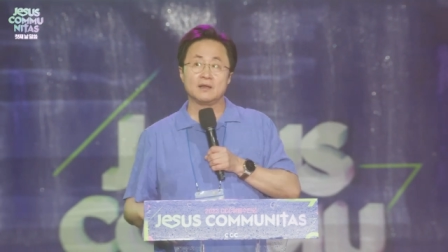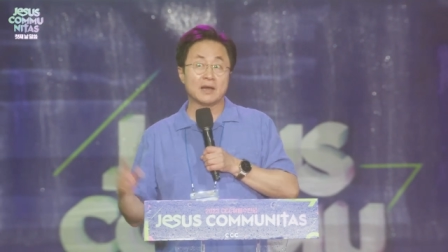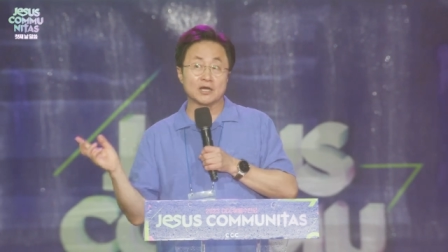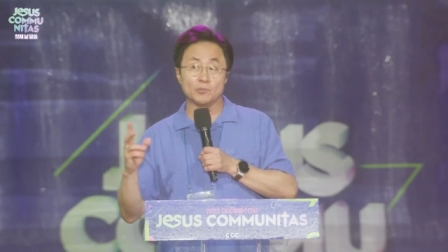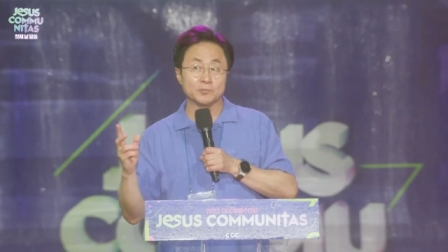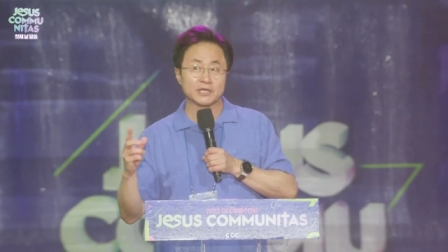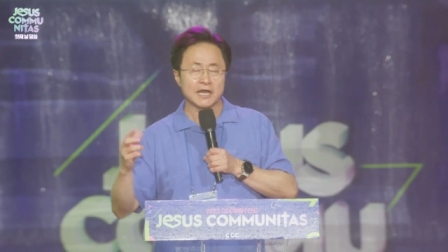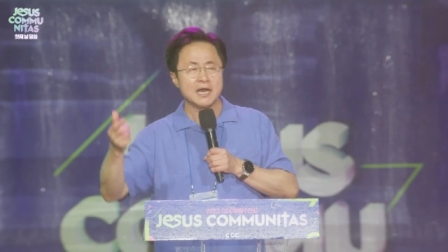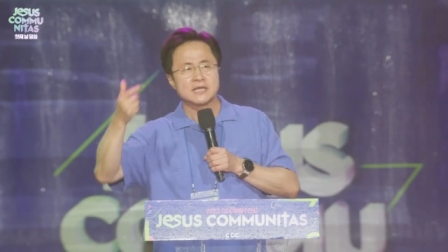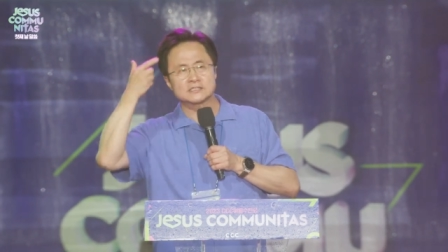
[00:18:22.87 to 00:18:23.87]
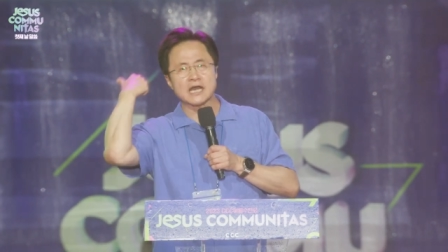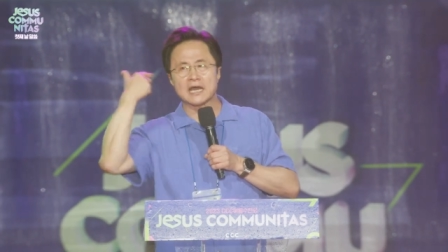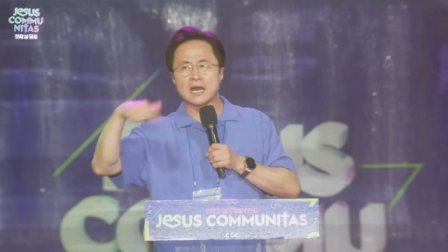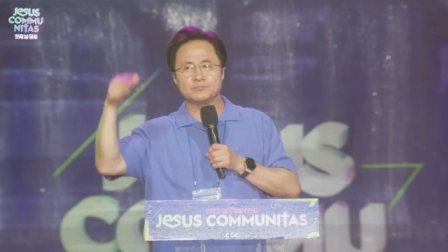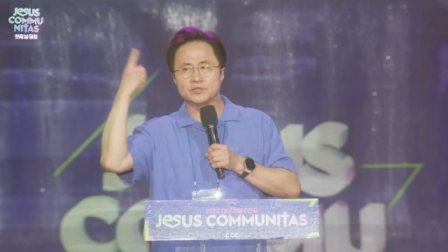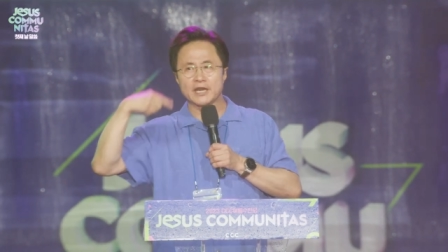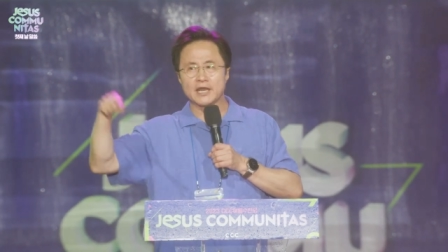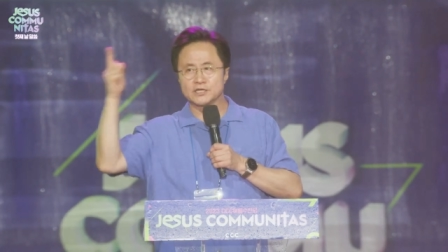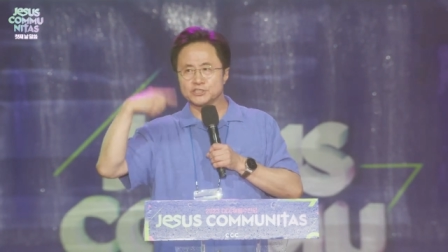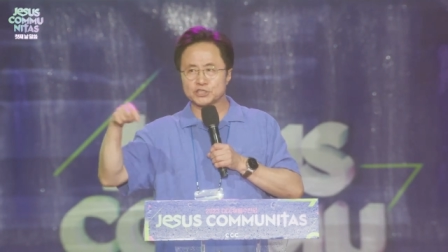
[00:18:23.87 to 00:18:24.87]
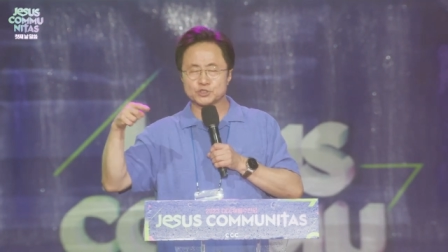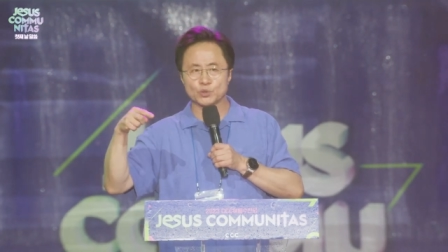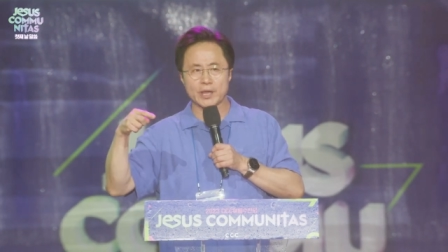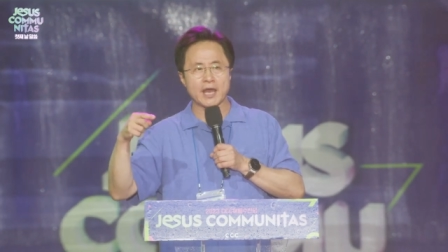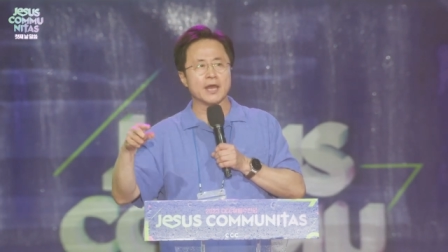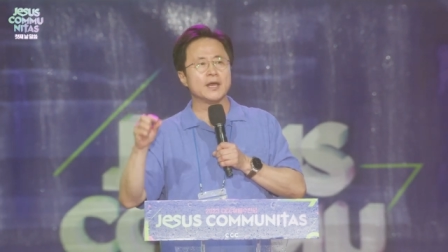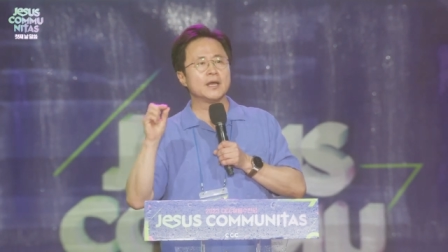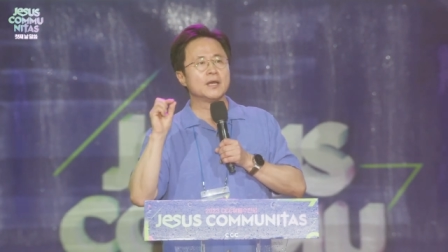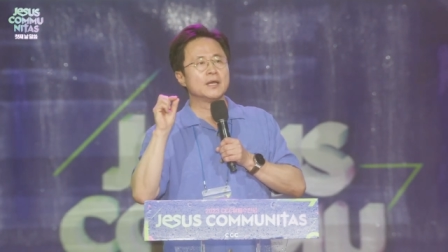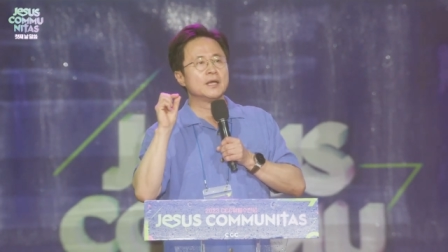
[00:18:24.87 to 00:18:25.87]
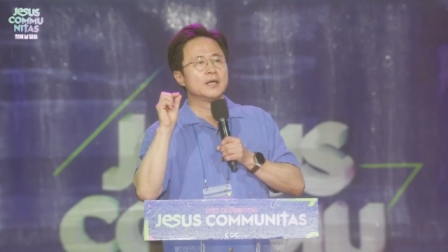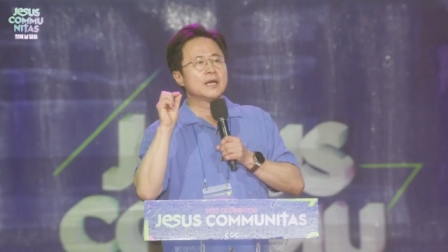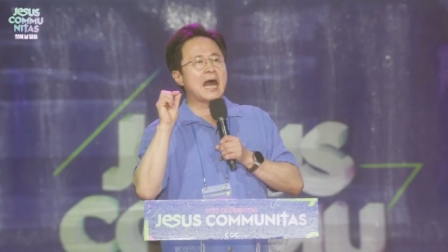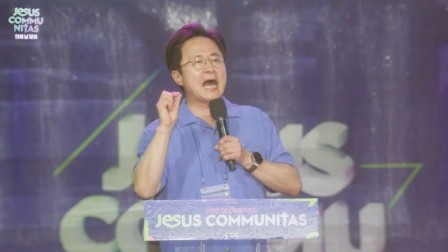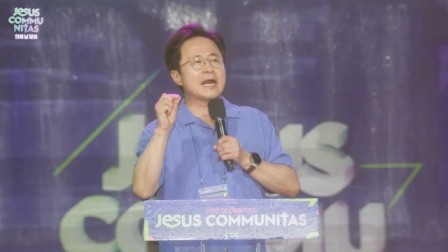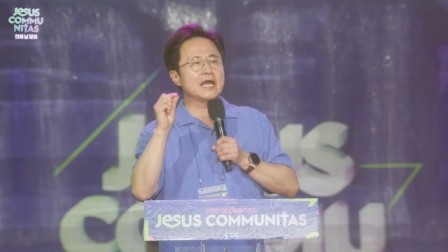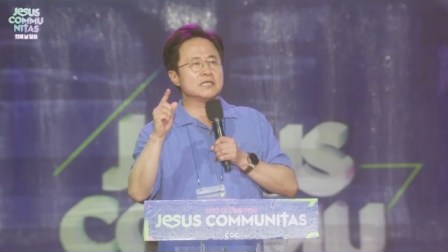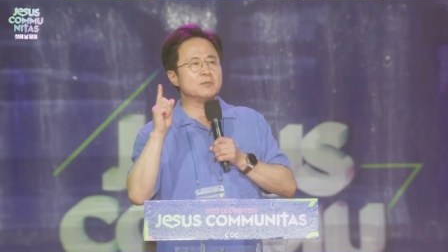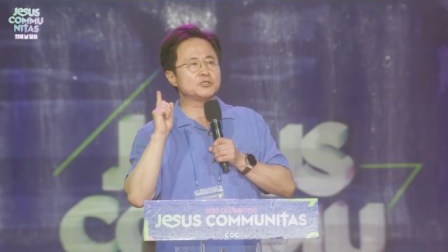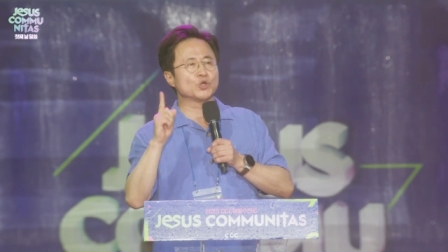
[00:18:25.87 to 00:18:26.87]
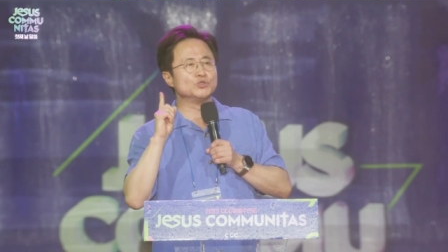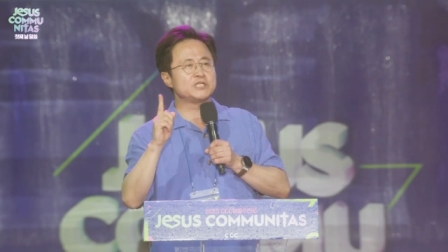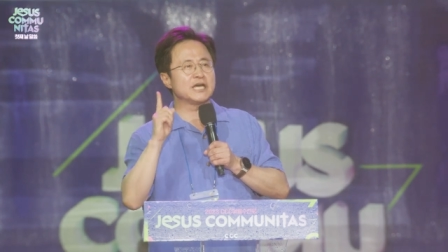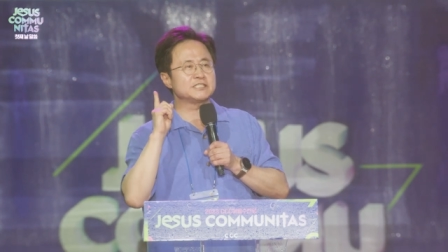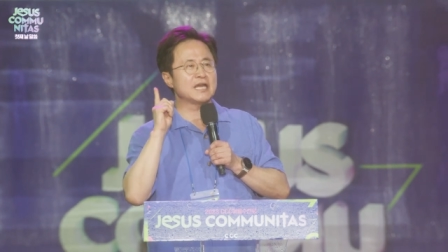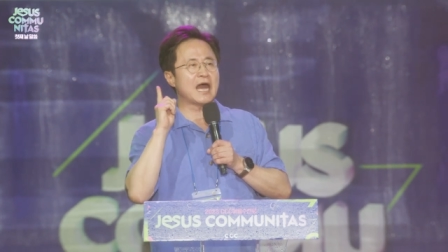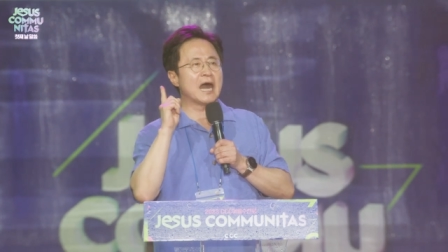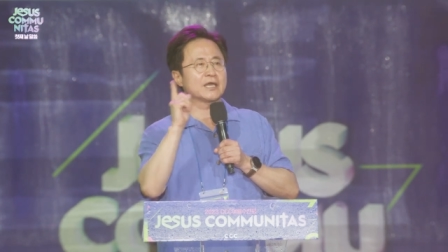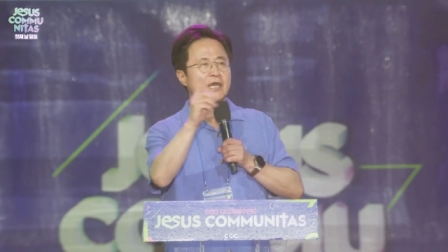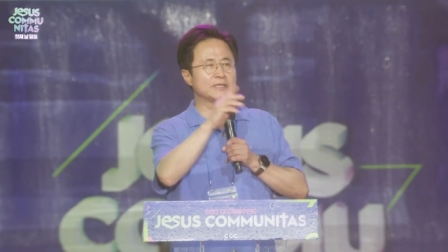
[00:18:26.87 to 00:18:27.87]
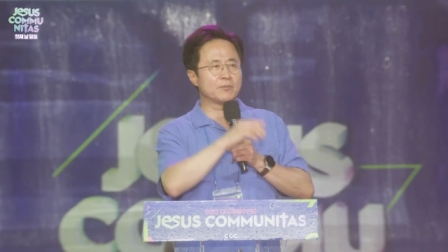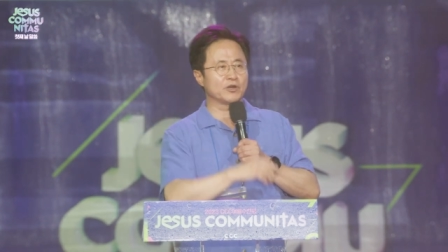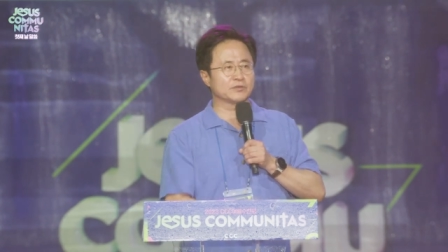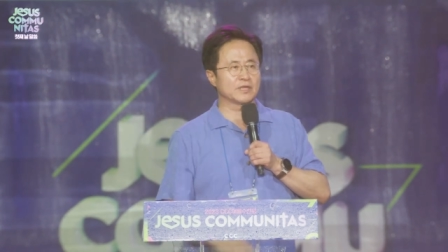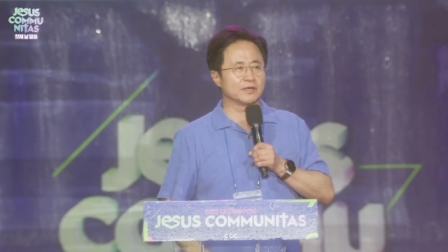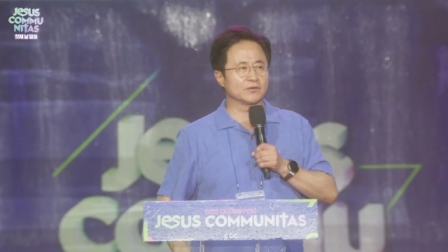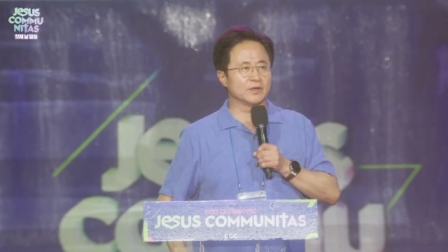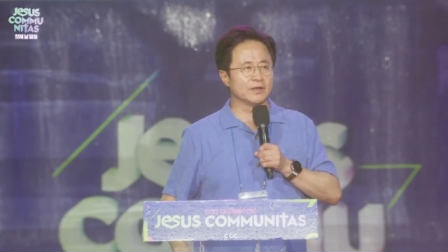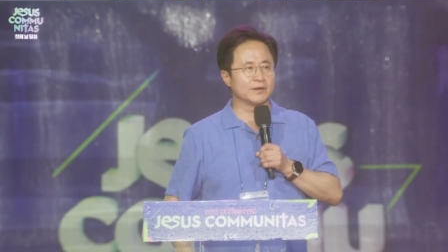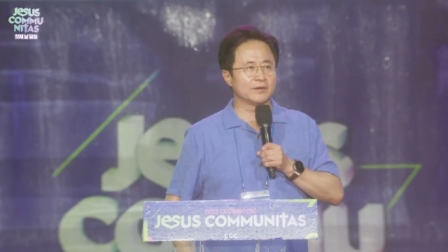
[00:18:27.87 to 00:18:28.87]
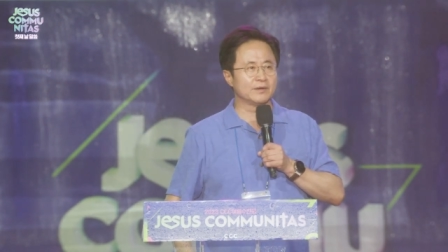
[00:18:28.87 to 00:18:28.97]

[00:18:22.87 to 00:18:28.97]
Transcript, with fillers: 하루 뭡니까? 사람들의 의식 속에 하나님이 존재하지 않게 돼버렸다는 거예요.